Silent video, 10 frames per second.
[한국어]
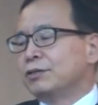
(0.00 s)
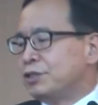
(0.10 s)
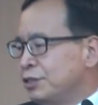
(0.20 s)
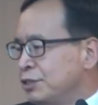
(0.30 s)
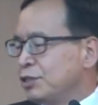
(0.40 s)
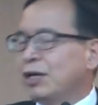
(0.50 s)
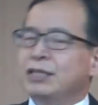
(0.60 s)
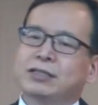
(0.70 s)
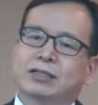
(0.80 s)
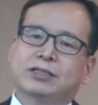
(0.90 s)

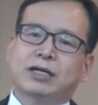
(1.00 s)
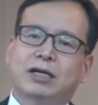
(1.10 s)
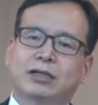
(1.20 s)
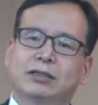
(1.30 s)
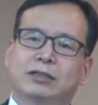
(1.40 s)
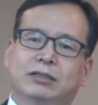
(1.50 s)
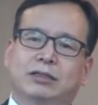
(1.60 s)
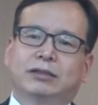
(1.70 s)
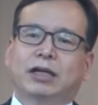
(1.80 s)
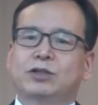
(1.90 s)
진정한
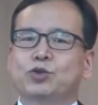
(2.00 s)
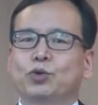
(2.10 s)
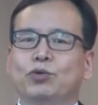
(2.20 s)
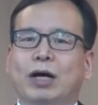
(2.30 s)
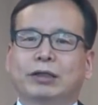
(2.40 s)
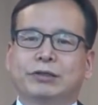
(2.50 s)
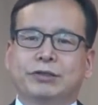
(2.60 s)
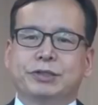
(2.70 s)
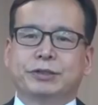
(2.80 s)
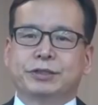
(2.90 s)
사랑을 내가 소유하게
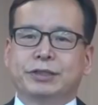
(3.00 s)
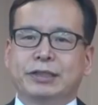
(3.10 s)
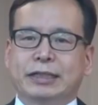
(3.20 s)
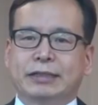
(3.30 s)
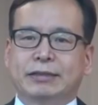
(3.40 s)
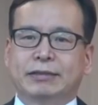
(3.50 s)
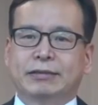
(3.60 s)
되어지는 것인데